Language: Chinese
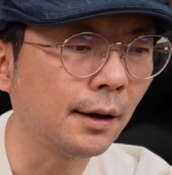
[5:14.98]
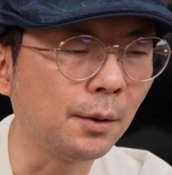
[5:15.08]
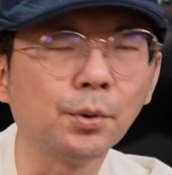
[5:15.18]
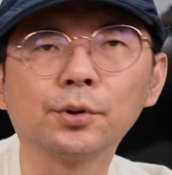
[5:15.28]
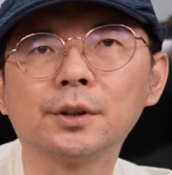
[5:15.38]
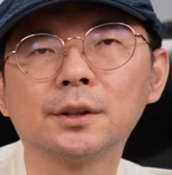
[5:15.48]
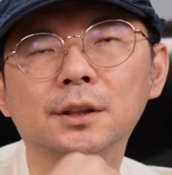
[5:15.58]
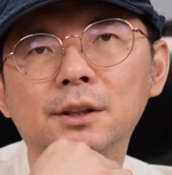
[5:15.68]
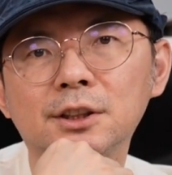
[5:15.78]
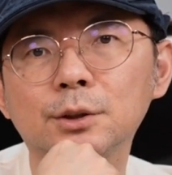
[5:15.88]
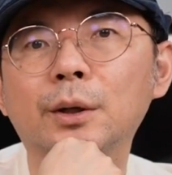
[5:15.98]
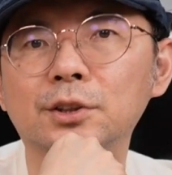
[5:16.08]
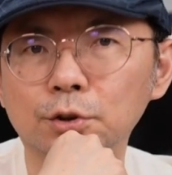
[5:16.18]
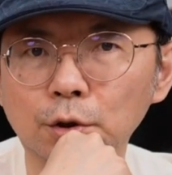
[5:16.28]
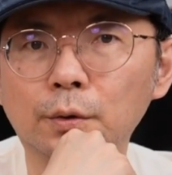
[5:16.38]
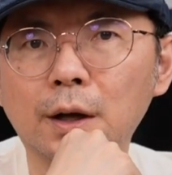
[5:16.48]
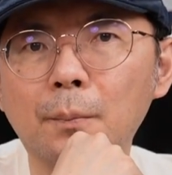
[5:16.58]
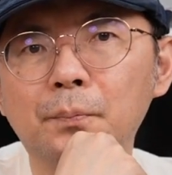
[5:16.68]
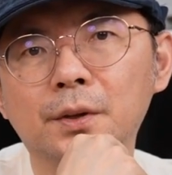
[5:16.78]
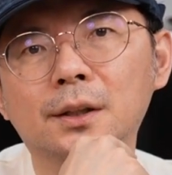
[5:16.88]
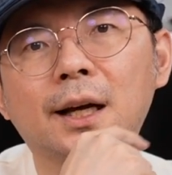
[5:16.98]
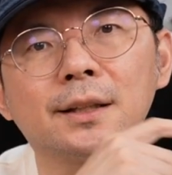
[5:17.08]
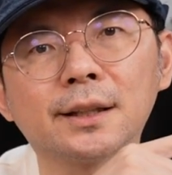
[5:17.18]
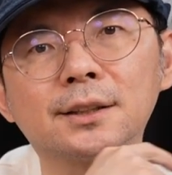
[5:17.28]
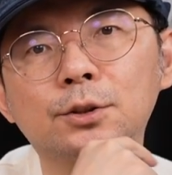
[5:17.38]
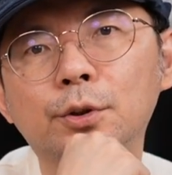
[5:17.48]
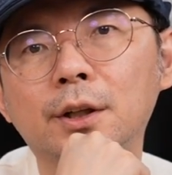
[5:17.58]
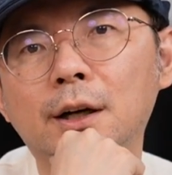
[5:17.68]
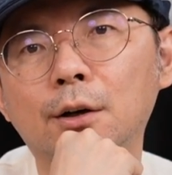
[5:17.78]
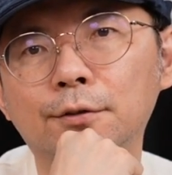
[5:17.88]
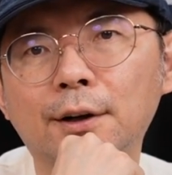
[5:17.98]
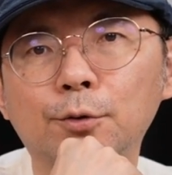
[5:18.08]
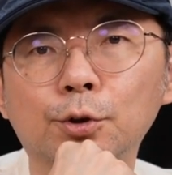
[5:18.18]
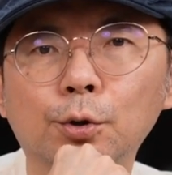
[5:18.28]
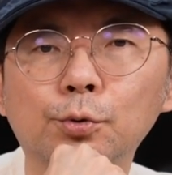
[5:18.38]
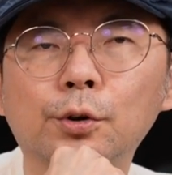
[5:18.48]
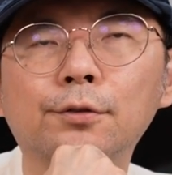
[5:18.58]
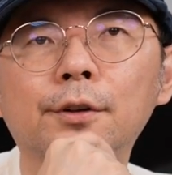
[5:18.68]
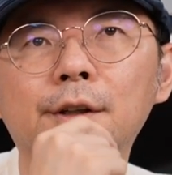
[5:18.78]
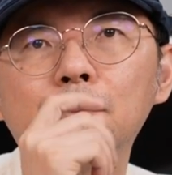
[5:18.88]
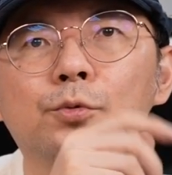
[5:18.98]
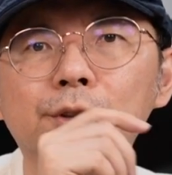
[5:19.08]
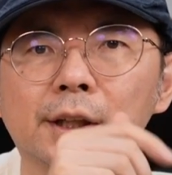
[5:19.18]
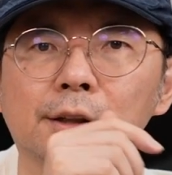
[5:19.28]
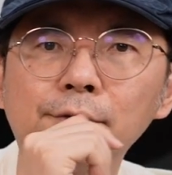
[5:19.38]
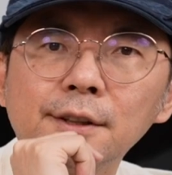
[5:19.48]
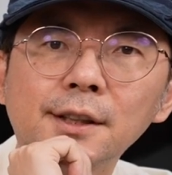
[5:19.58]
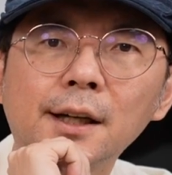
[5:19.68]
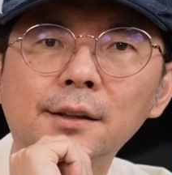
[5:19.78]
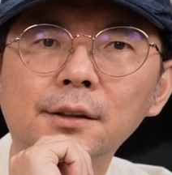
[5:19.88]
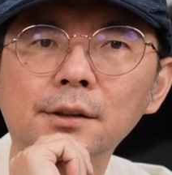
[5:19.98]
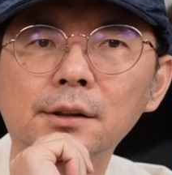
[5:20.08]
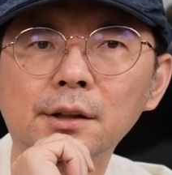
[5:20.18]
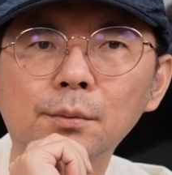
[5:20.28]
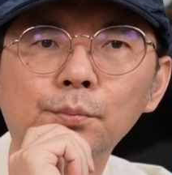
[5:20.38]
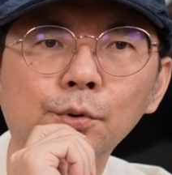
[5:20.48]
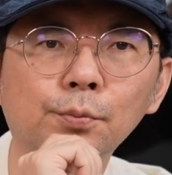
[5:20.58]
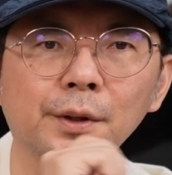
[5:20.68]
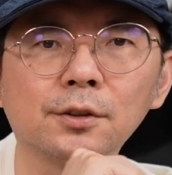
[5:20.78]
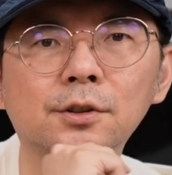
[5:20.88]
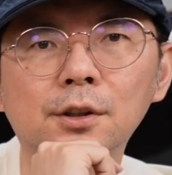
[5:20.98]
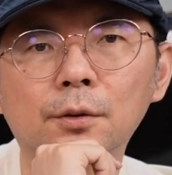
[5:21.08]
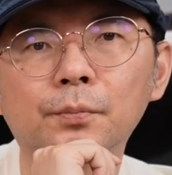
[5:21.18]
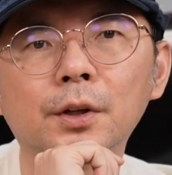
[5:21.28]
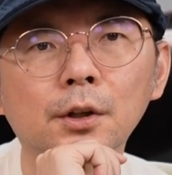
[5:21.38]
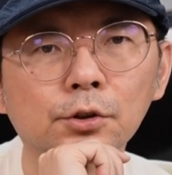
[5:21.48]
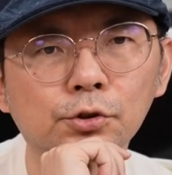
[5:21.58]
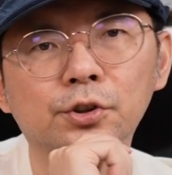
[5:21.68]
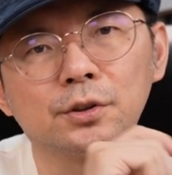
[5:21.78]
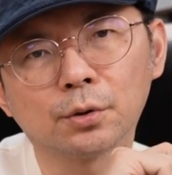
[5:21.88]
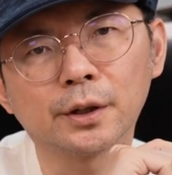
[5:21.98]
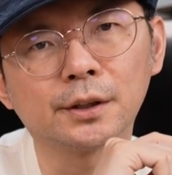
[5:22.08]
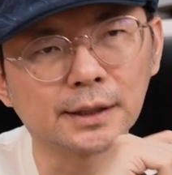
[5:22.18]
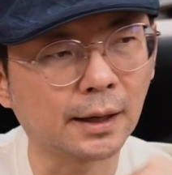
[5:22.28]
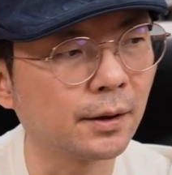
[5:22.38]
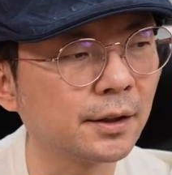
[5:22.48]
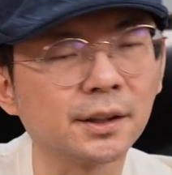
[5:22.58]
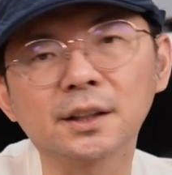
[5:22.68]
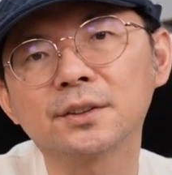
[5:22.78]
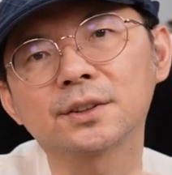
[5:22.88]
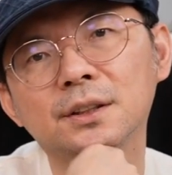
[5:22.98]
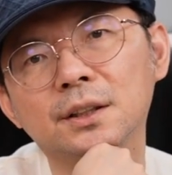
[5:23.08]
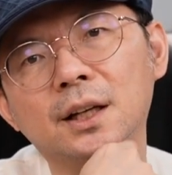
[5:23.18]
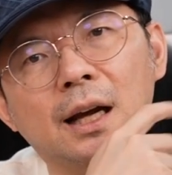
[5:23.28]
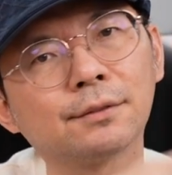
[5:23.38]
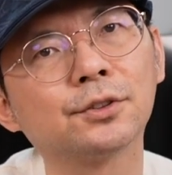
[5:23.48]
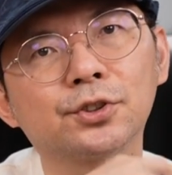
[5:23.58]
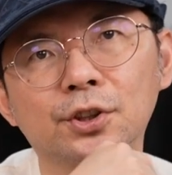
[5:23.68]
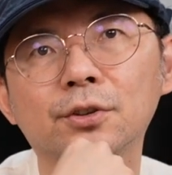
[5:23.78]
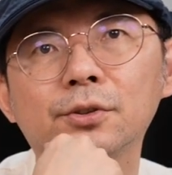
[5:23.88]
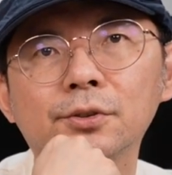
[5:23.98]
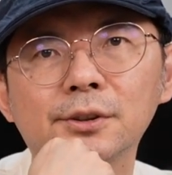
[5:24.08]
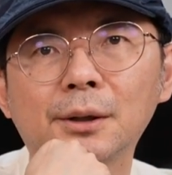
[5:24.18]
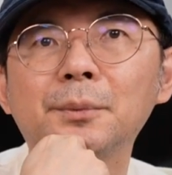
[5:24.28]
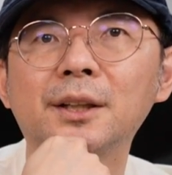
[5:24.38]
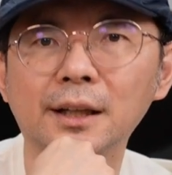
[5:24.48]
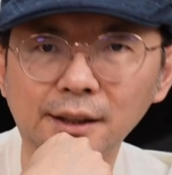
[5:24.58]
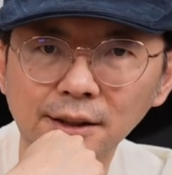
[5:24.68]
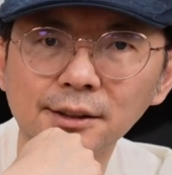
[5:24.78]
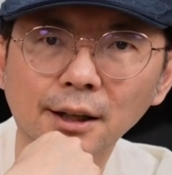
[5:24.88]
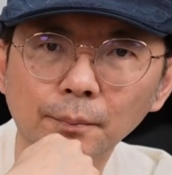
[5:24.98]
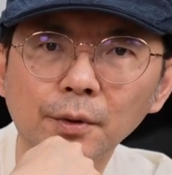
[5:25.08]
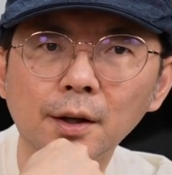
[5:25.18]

Apple 的那个计划之中啊。那他也在四月二号有发文透露，屏幕下的 Face I D 的脸部辨识哦。 就是会在二零二四年的 iPhone 十六上面来登场，